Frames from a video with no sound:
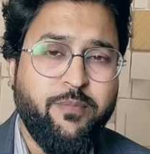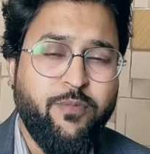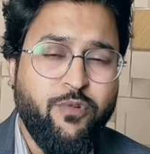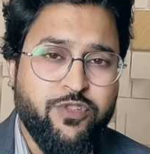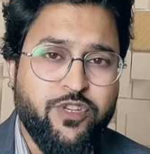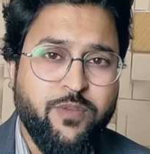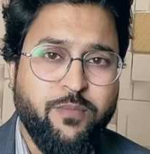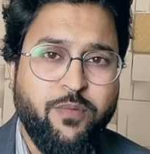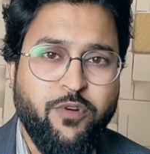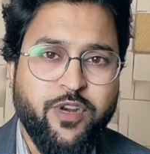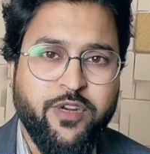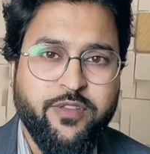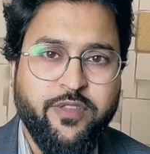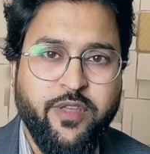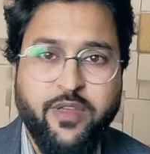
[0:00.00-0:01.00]
मोस्ट
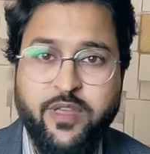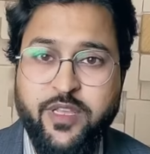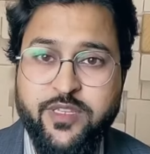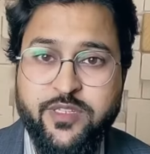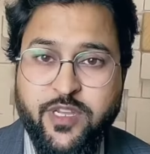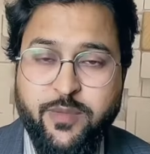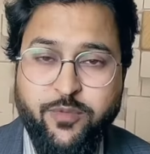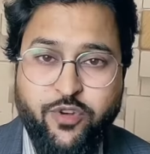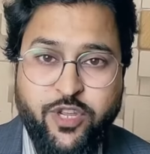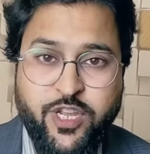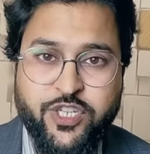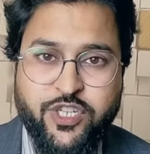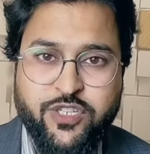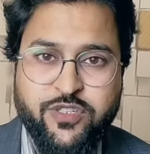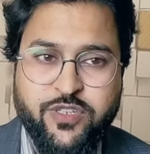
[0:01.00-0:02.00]
इम्पॉर्टेंट थिंग इज़
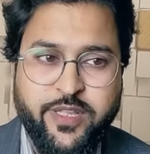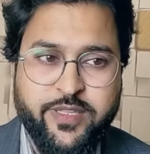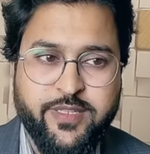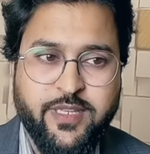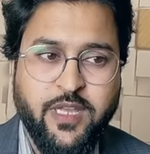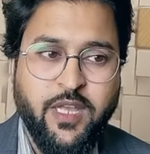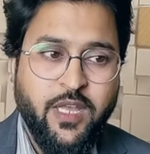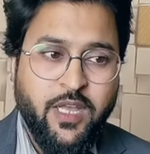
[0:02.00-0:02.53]
कम्युनिकेशन स्किल्स